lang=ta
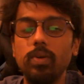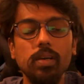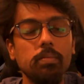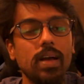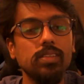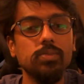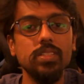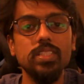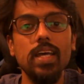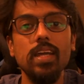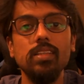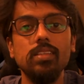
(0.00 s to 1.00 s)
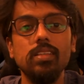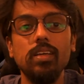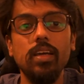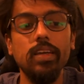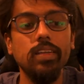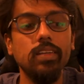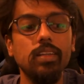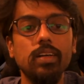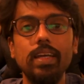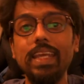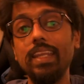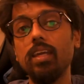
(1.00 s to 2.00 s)
வெல்கம் பேக் டு அவர் சேனல் அண்ட்
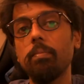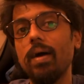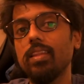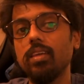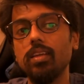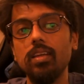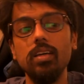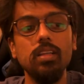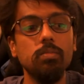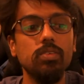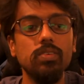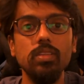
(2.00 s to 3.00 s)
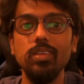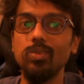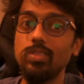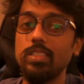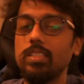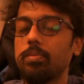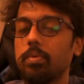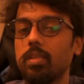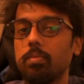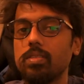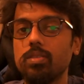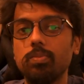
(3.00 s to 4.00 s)
இன்னைக்கு பார்த்தீங்கன்னா நம்ம வந்து யூஜிசி
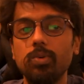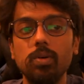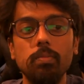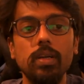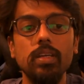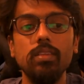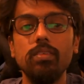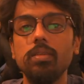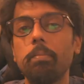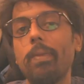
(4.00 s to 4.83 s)
பற்றி பேச போகிறோம் பட் இது வந்து